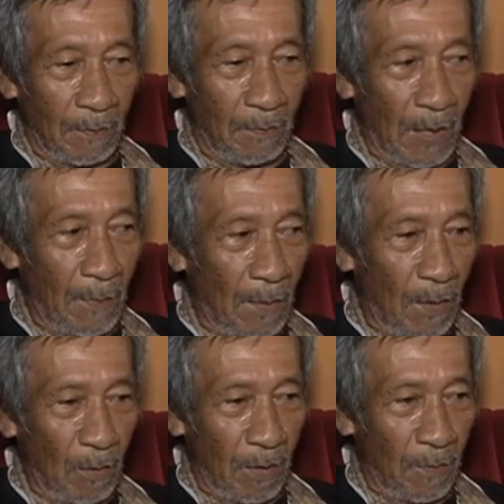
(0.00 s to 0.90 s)

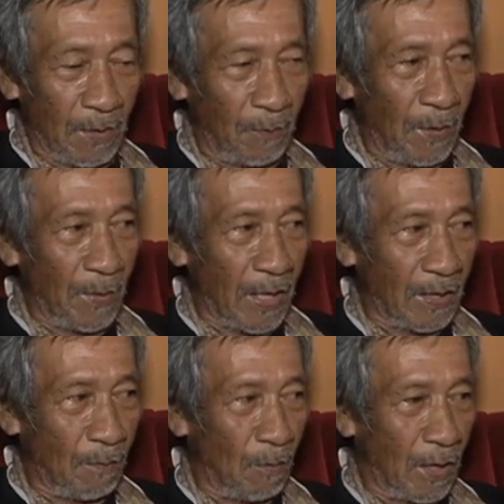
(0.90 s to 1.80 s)
bababaw na mo, siyempre
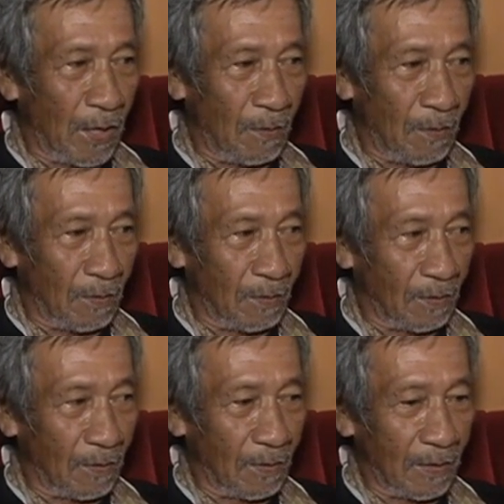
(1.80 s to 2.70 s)
matatabunan
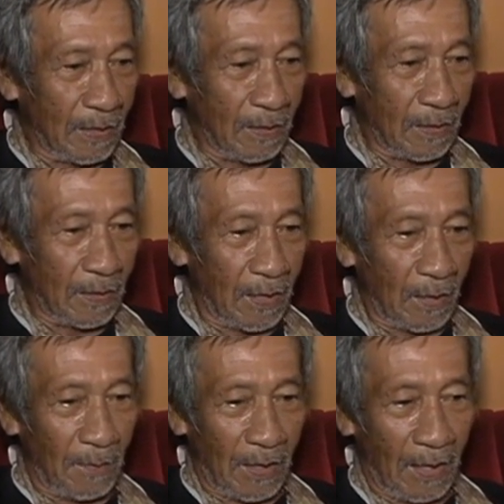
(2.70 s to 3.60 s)
yung
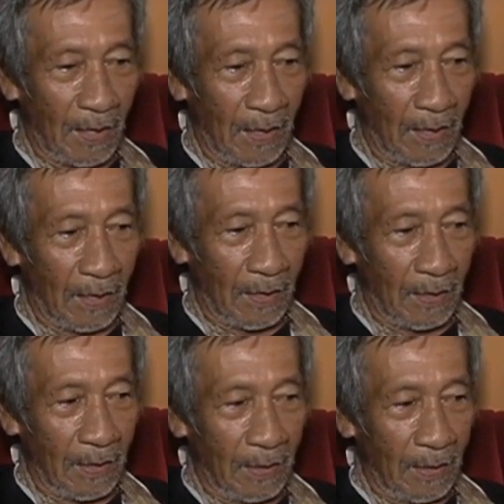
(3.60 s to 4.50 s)
ng mga
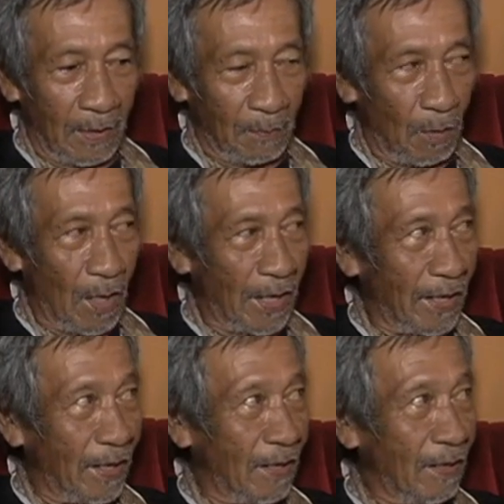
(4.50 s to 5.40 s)

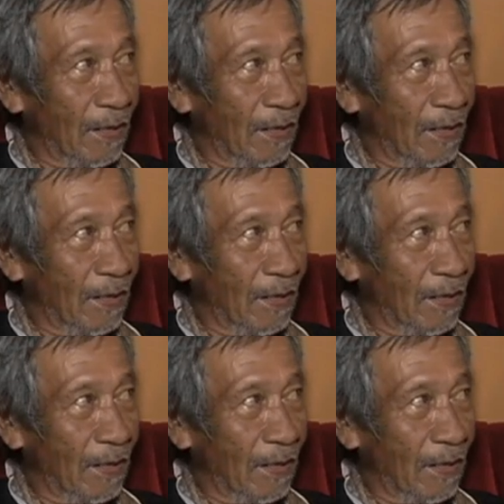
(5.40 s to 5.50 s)
buhangin.